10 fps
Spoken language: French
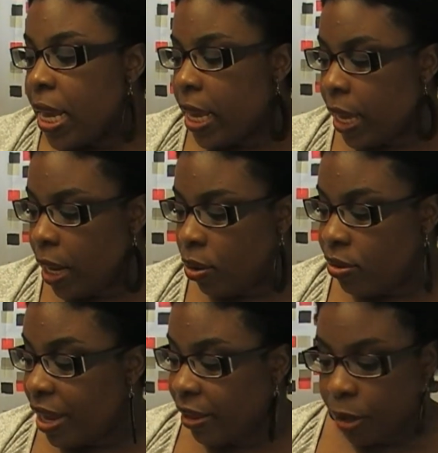Et le
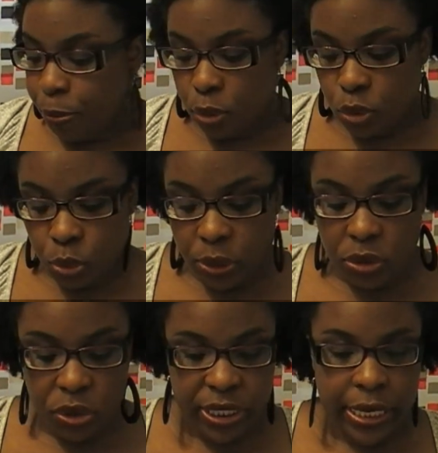dernier produit
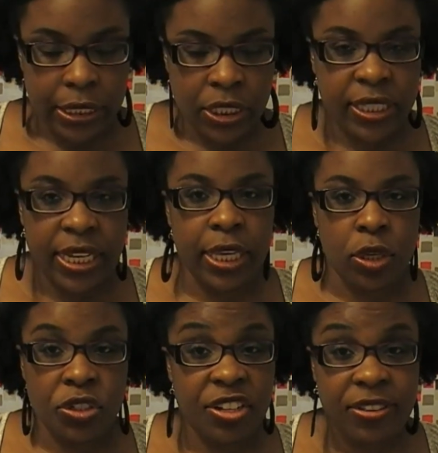que j'ai acheté et
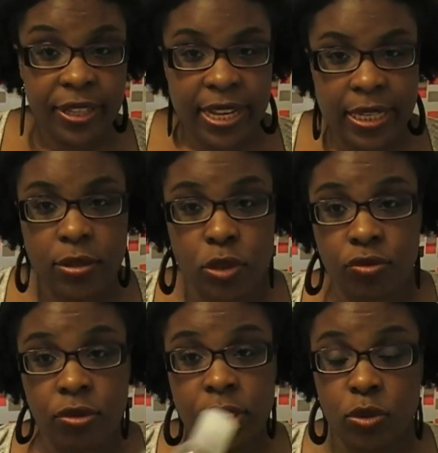que je déteste, je
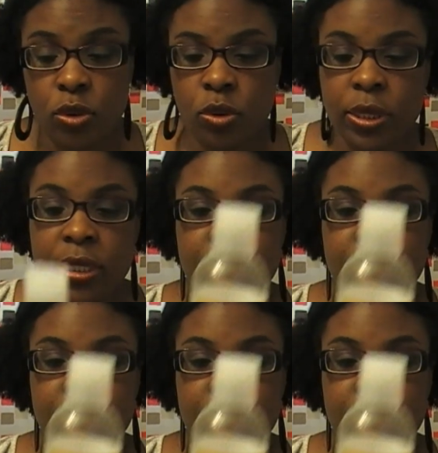vous le dis tout de suite,